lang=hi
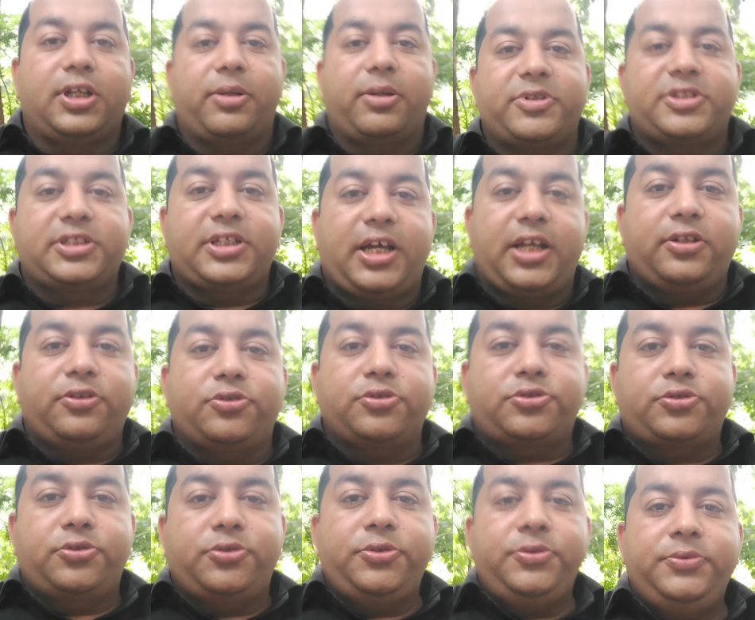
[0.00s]
नमस्कार
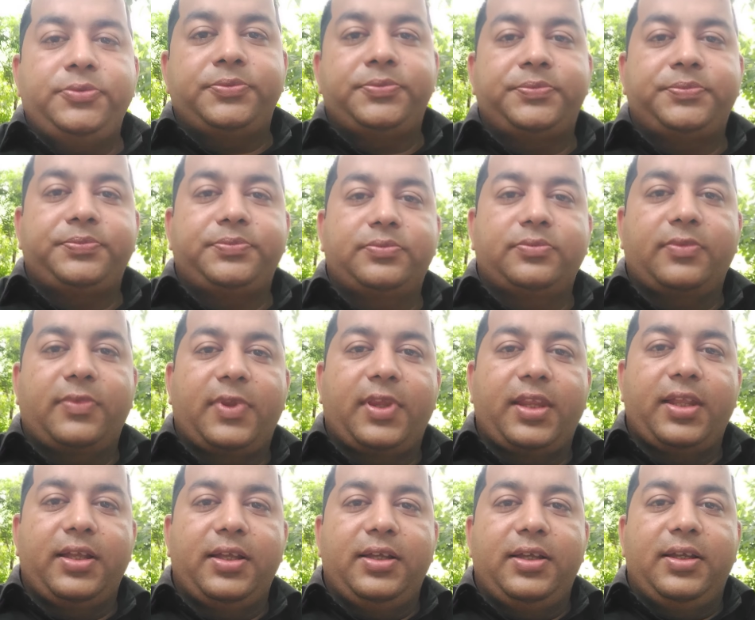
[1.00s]
दोस्तों
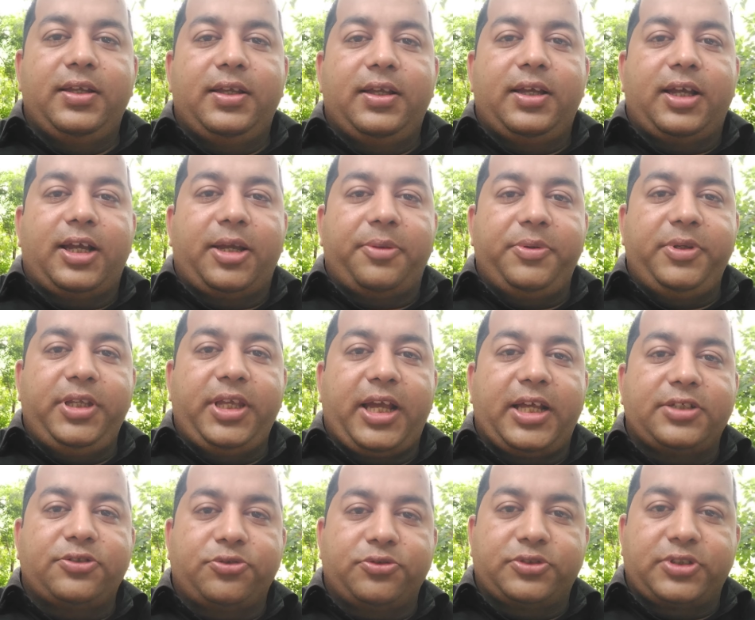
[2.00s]
अभी
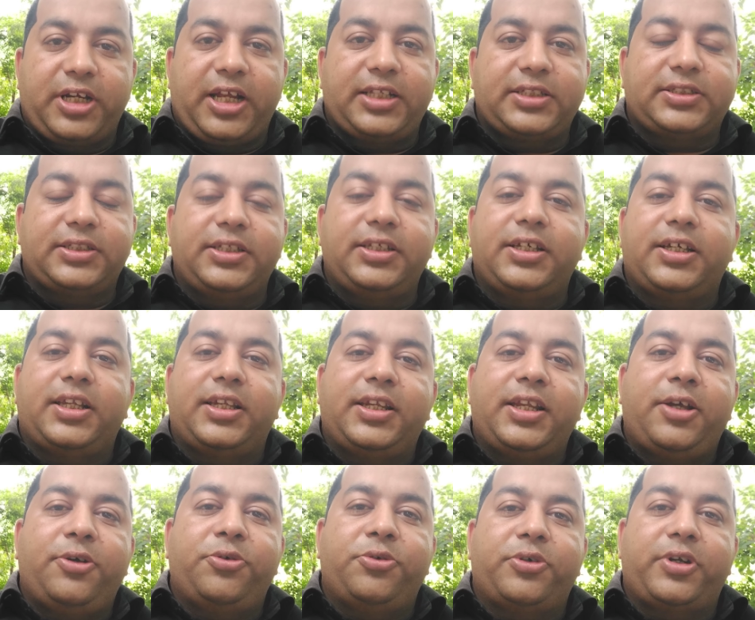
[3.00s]
आज गुजरात से
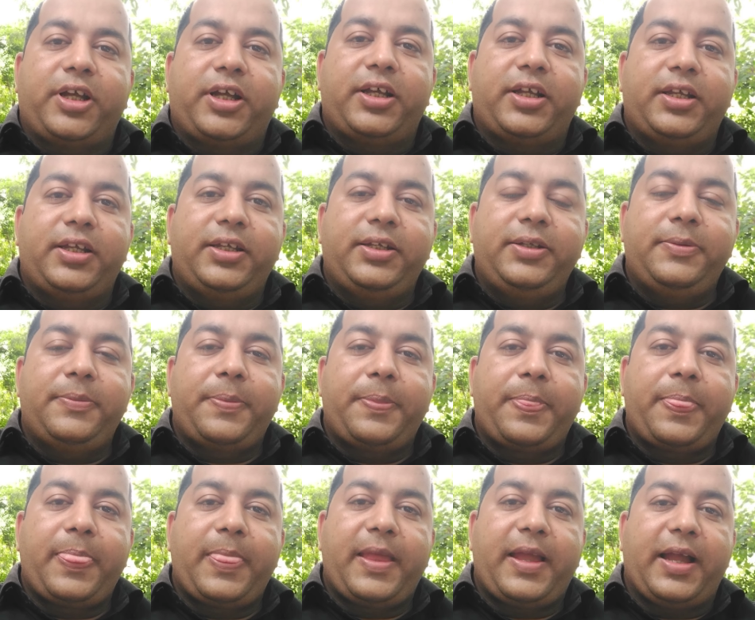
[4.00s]
निकलना हो रहा है
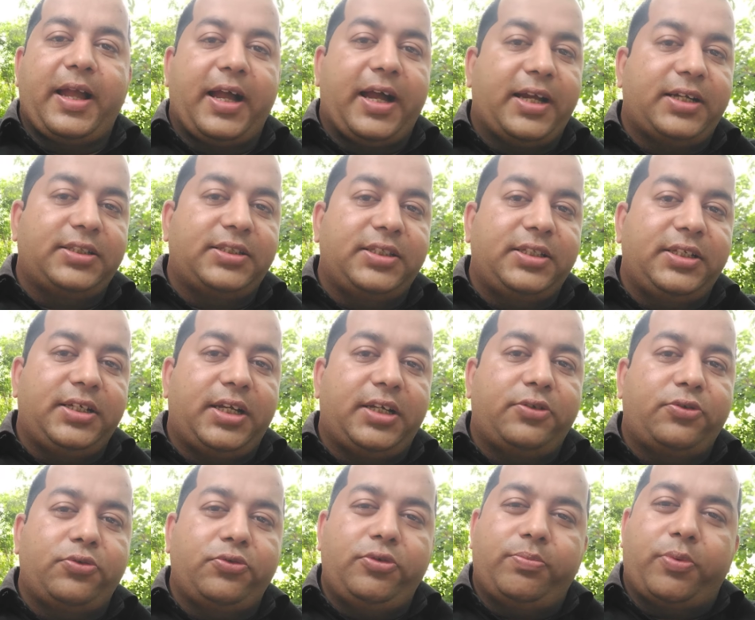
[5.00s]
आठ दिन का
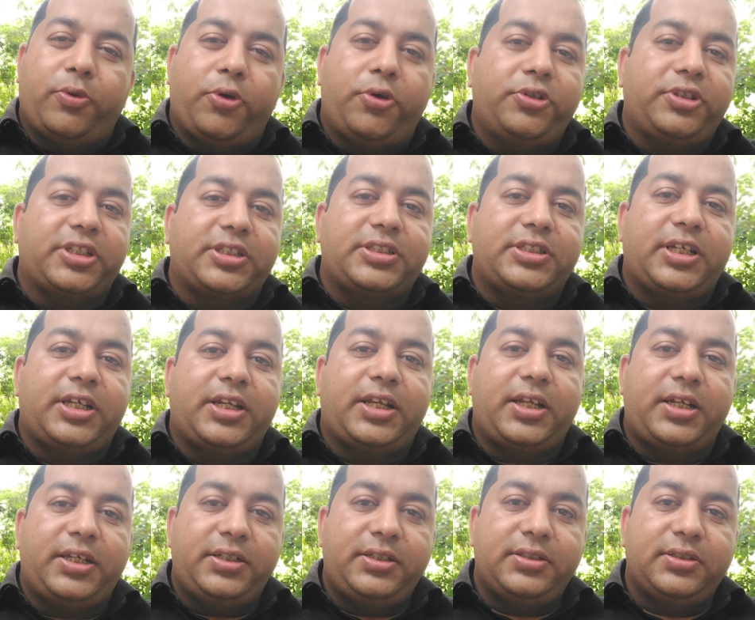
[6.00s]
टूर बहुत अच्छा
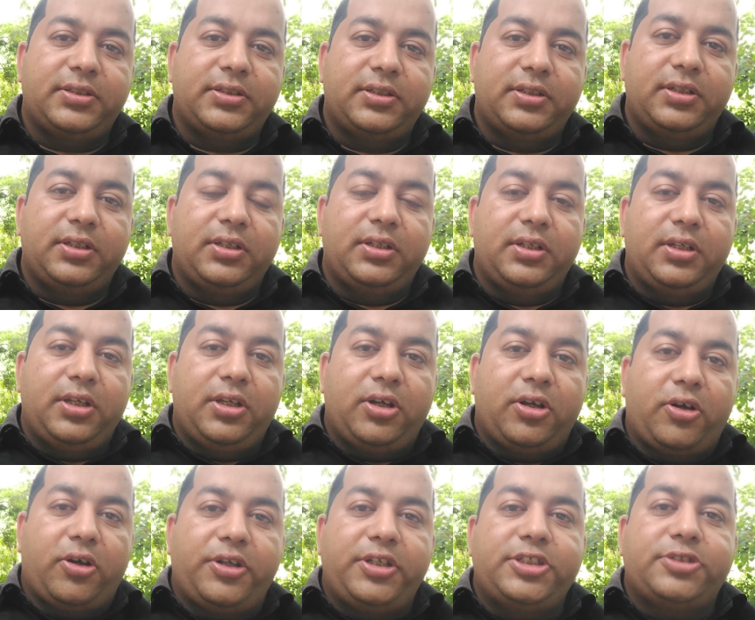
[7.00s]
रहा
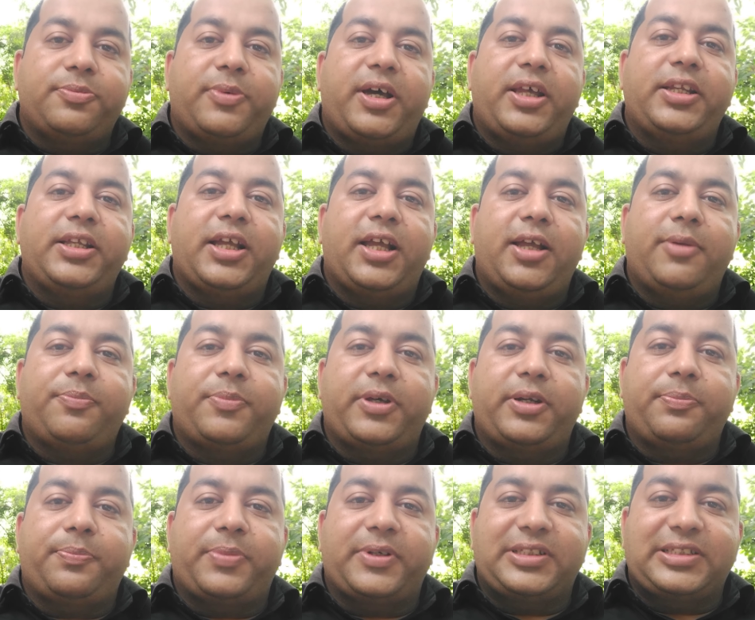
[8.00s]
और इस बार यहाँ
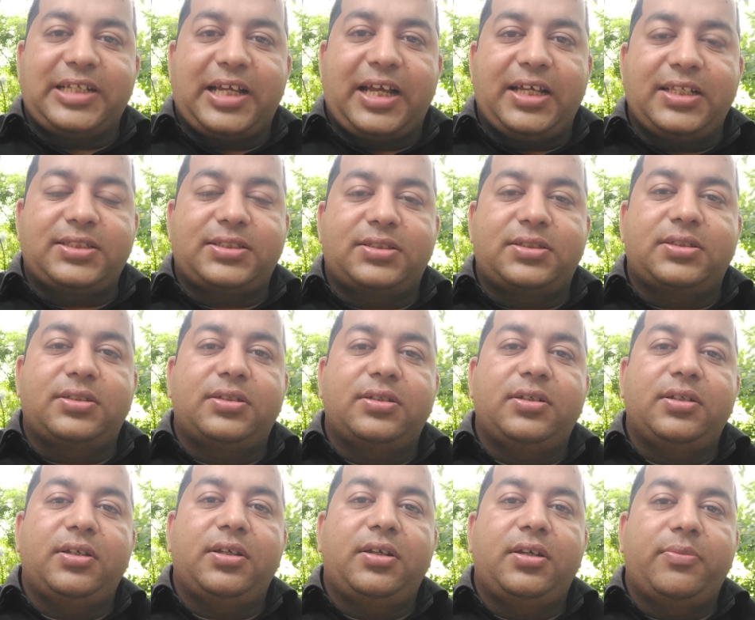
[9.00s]
पर पचास
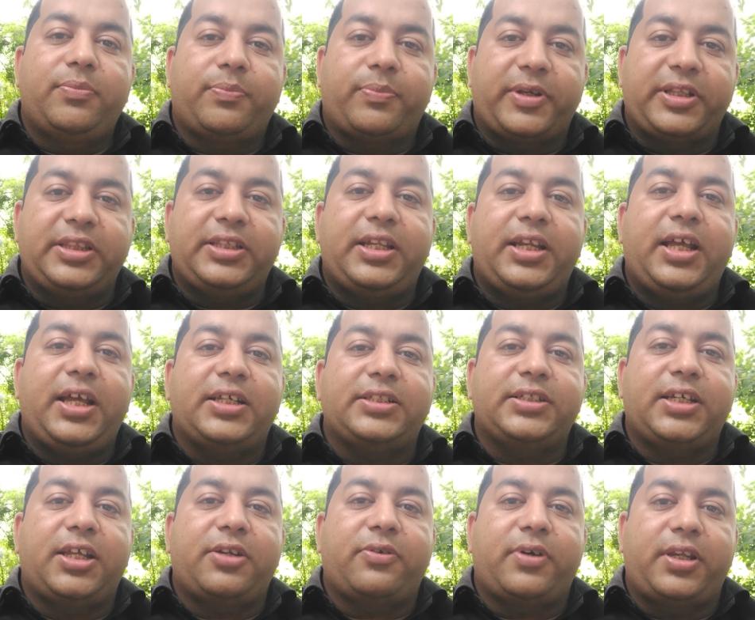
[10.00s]
पंद्रह
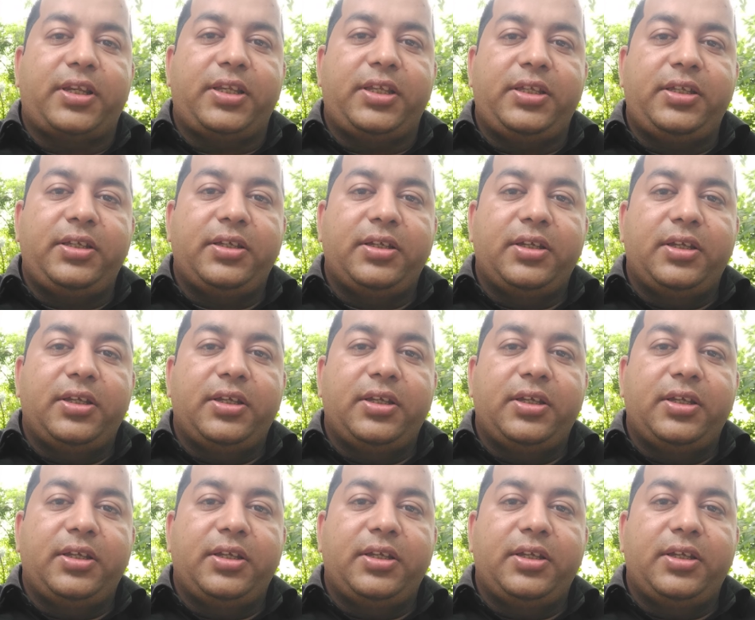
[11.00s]
हज़ार वाले